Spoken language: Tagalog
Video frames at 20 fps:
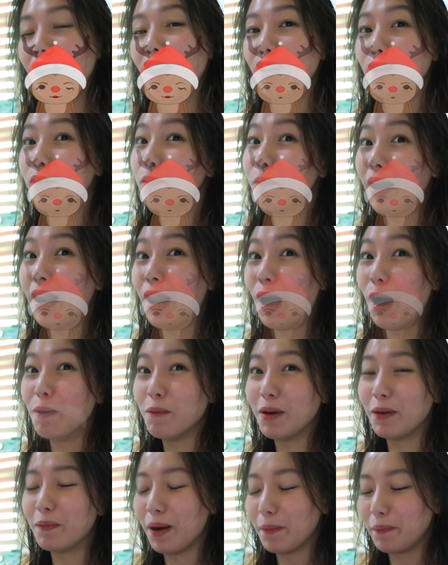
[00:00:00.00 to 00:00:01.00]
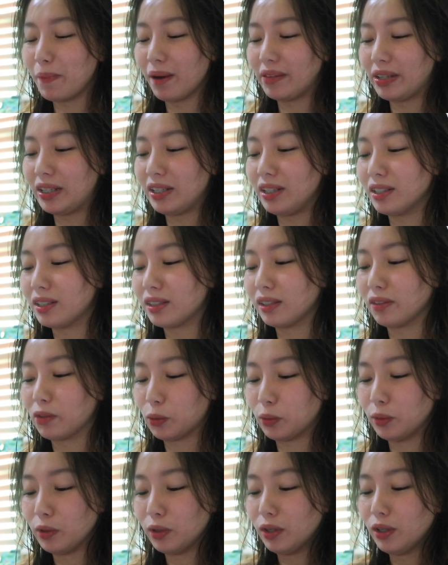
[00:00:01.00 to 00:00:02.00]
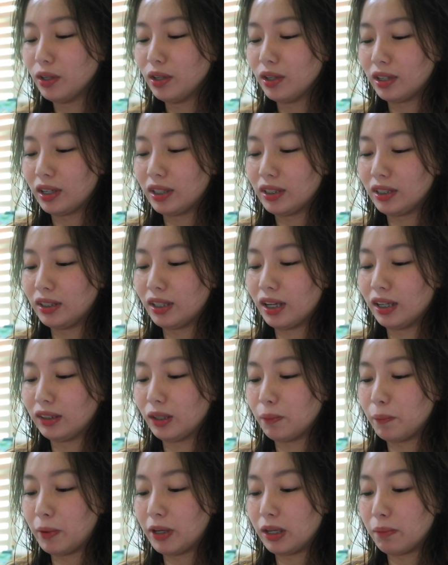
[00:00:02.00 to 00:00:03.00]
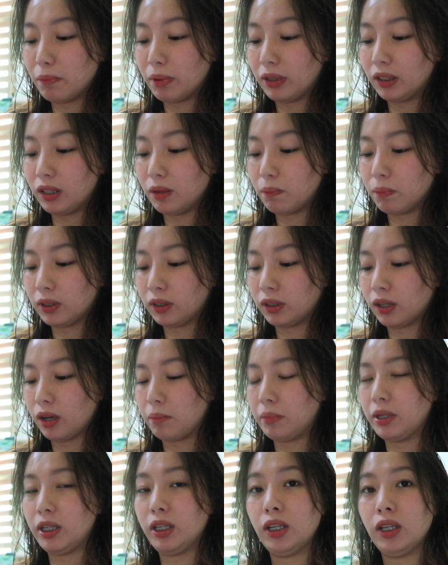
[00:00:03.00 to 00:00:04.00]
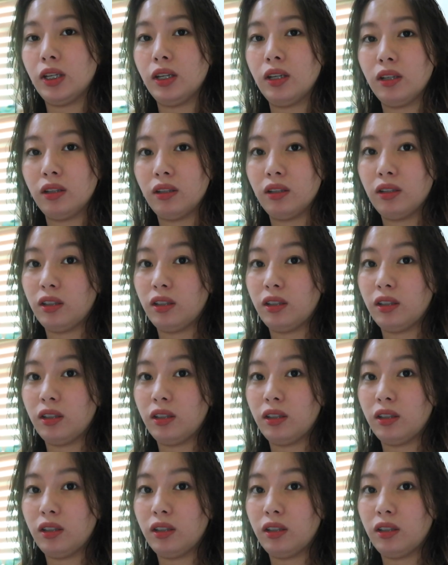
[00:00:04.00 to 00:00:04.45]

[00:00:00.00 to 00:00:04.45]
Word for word: Ngayon pala ako magpaparehistro. Kasi dati palipat-lipat kami.